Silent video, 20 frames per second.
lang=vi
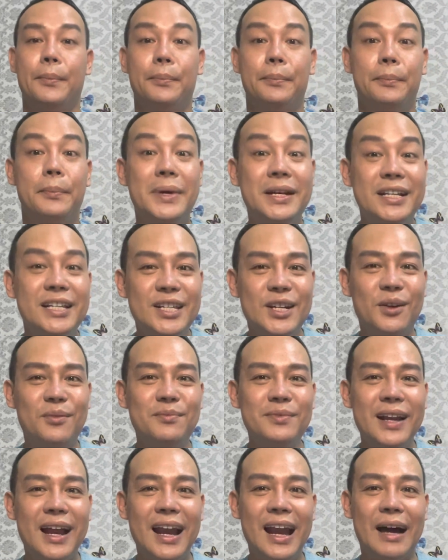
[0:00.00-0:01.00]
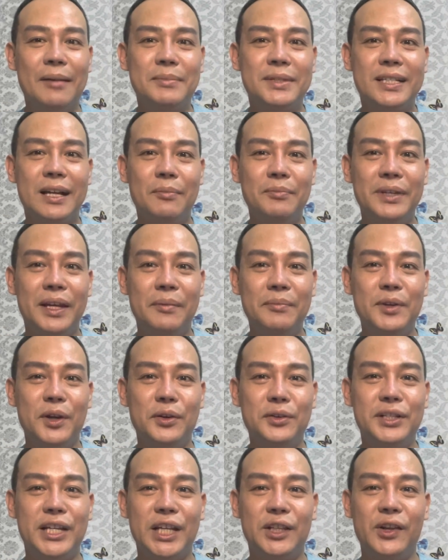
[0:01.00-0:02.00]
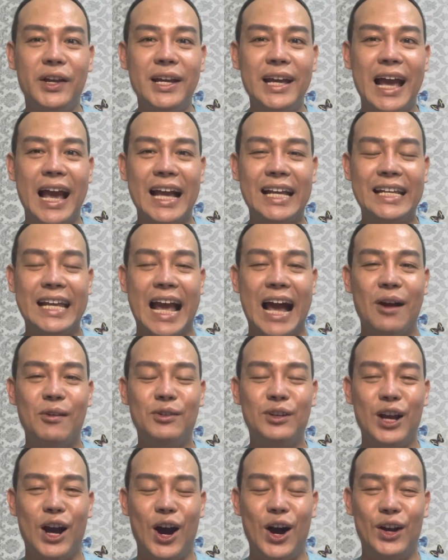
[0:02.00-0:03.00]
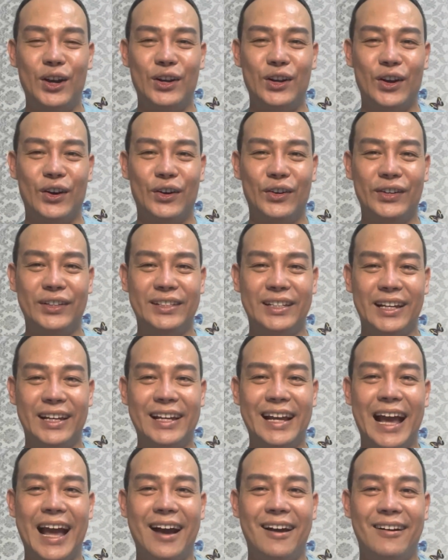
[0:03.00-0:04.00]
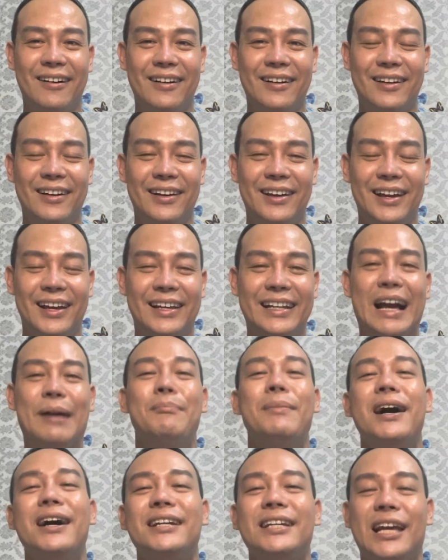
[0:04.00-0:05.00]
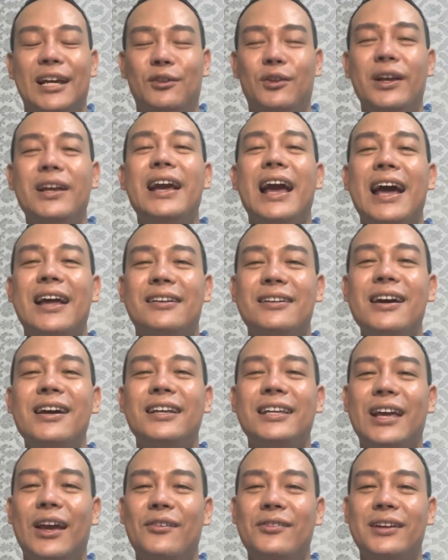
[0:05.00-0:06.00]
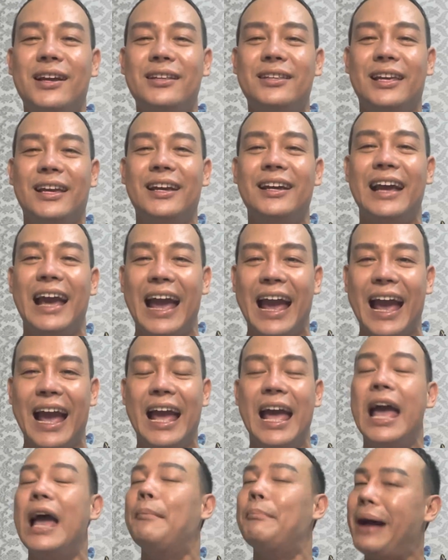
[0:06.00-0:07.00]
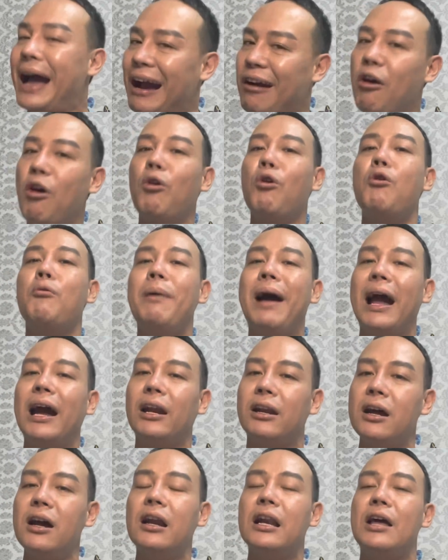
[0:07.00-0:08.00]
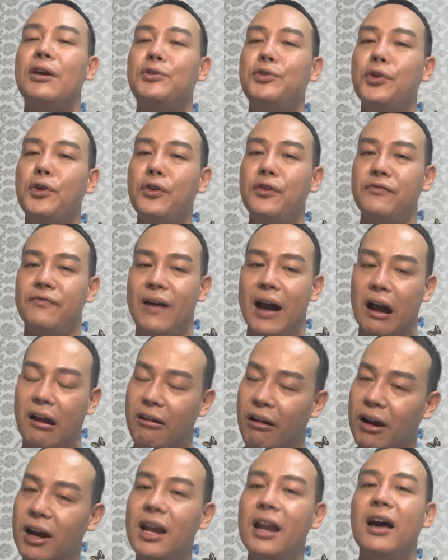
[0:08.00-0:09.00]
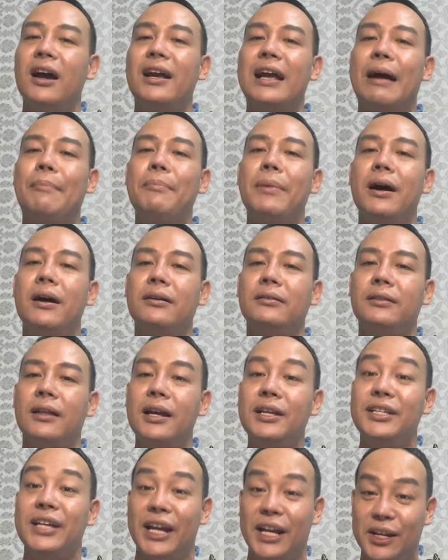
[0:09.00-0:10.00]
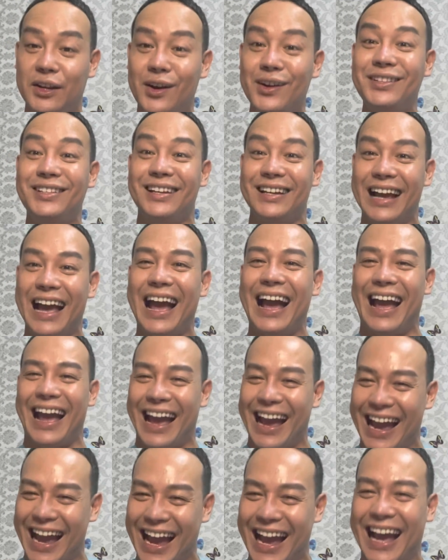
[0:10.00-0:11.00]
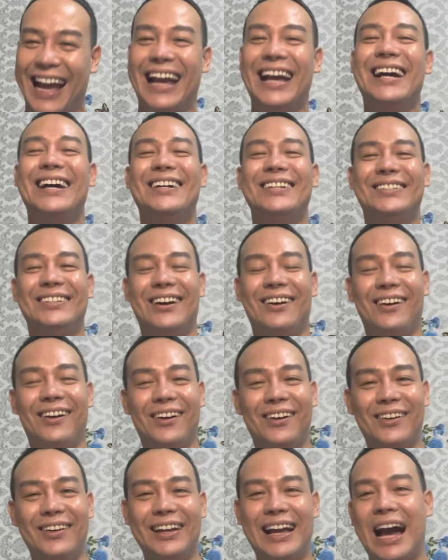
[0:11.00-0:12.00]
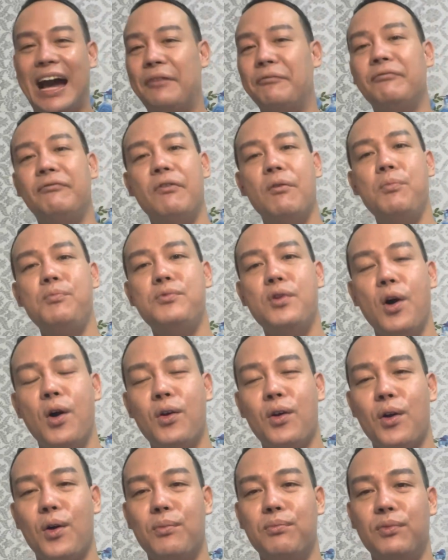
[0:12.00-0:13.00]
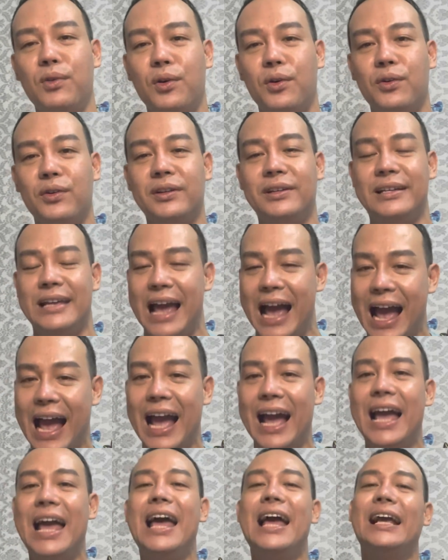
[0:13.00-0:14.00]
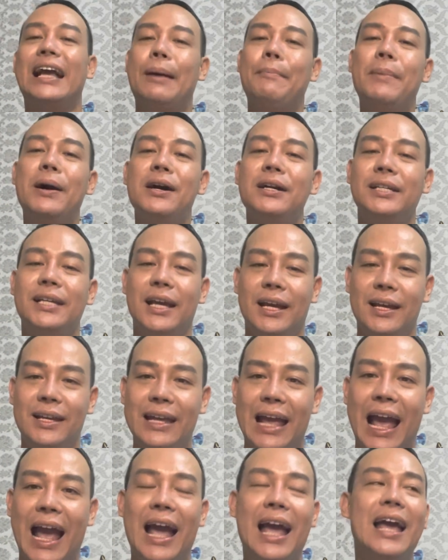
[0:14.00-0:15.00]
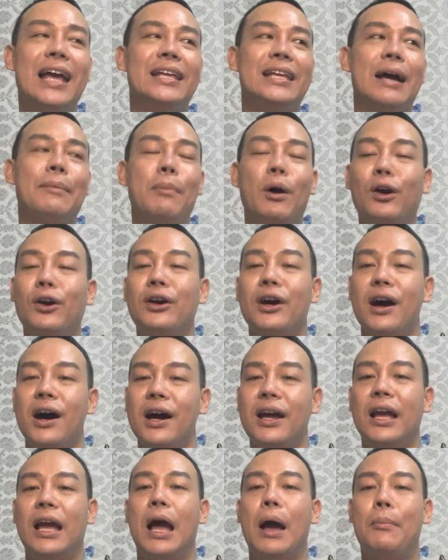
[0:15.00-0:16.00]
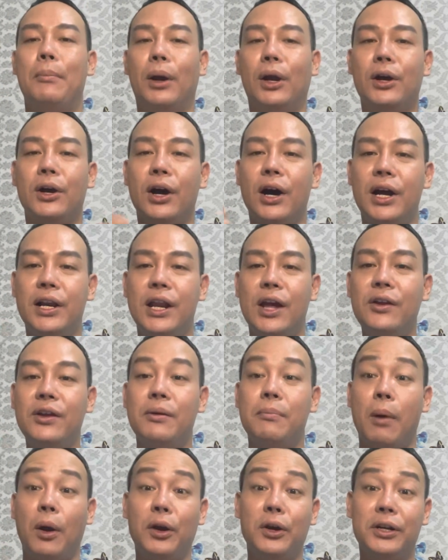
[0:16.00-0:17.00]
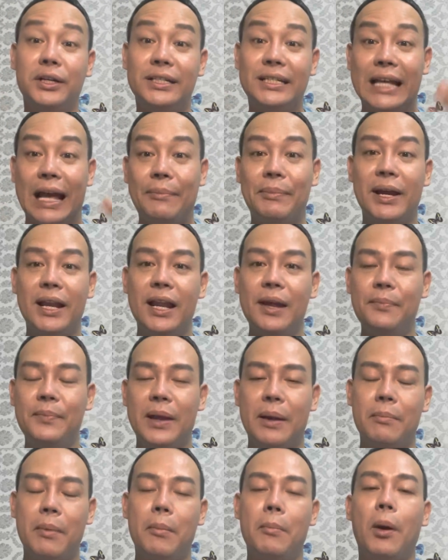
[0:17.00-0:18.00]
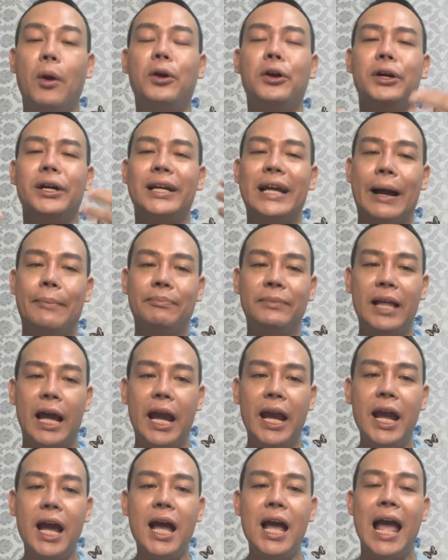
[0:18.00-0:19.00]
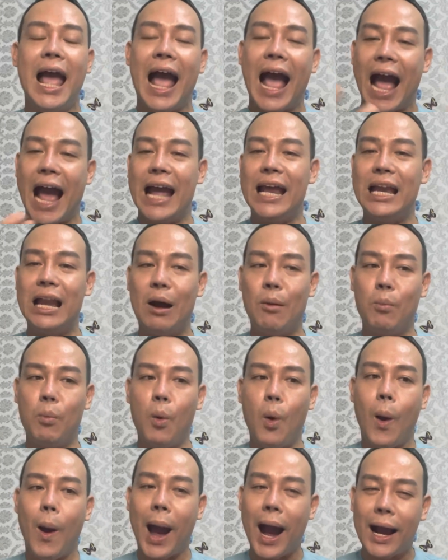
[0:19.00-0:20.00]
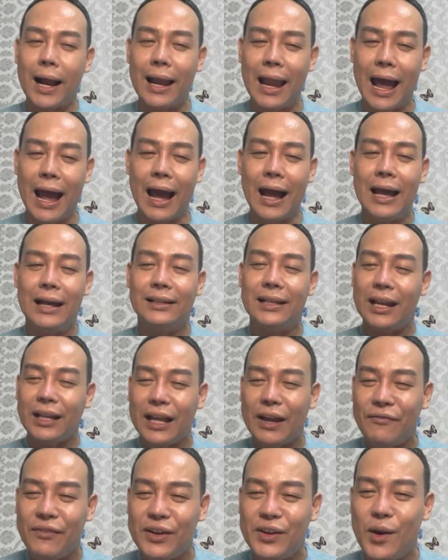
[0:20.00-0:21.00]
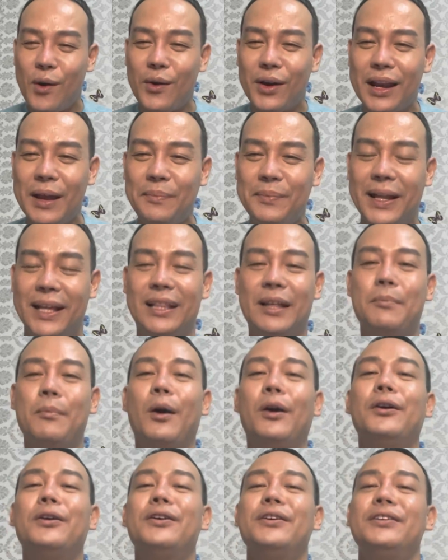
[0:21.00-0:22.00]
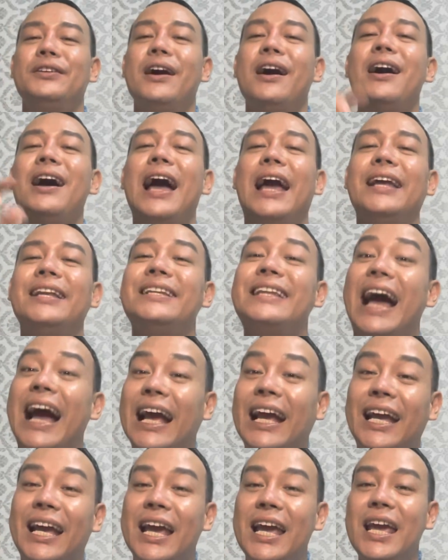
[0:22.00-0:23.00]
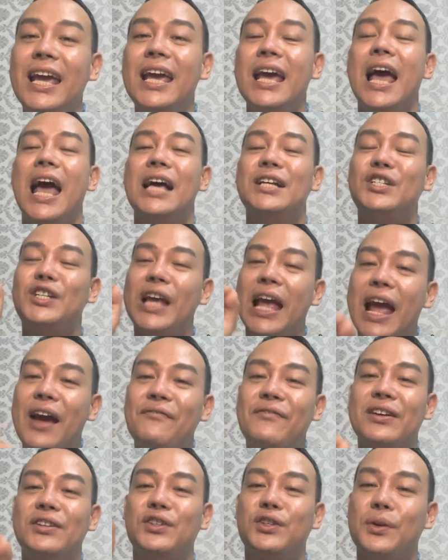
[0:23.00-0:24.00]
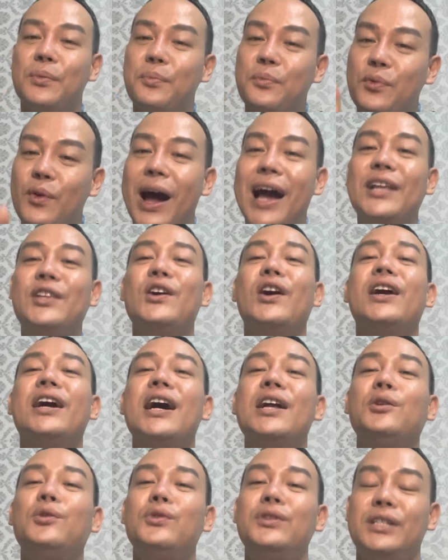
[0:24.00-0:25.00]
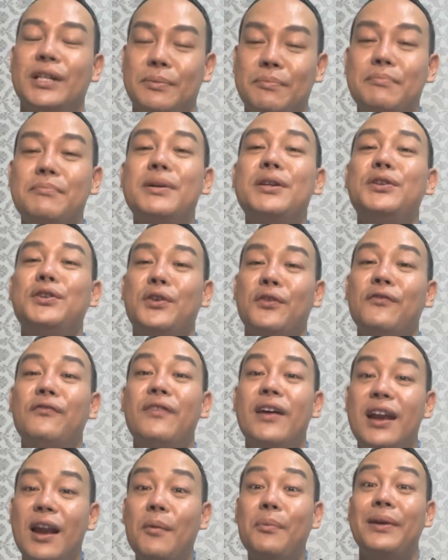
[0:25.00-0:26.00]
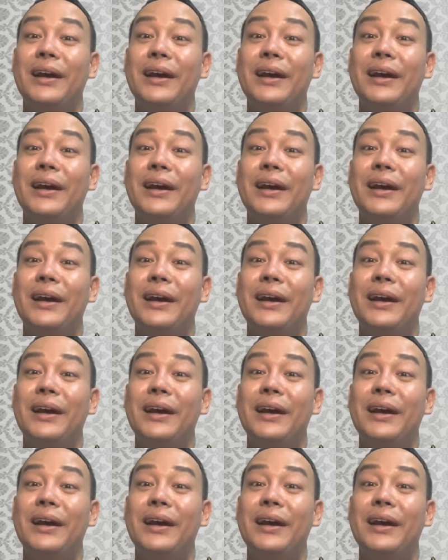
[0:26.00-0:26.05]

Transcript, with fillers: Minh Dũng đã làm xong nhiệm vụ chị Thúy Nga giao cho rồi chị Nga ơi. Cảm ơn chị Thúy Nga rất nhiều nha chị Nga. Bà con cô bác rất là vui và gửi lời cảm ơn tới chị đó chị Nga à. Trời ơi hạnh phúc vô cùng luôn. Dạ cảm ơn chị nha. Và dạ, mọi người ơi, mọi người ơi nếu như mọi người xem cái clip này mà mọi người cảm thấy á, hài lòng hoặc là thích cái video clip này thì mọi người nhớ hãy đăng ký, share và subscribe cho kênh của Trịnh Minh Dũng Vlog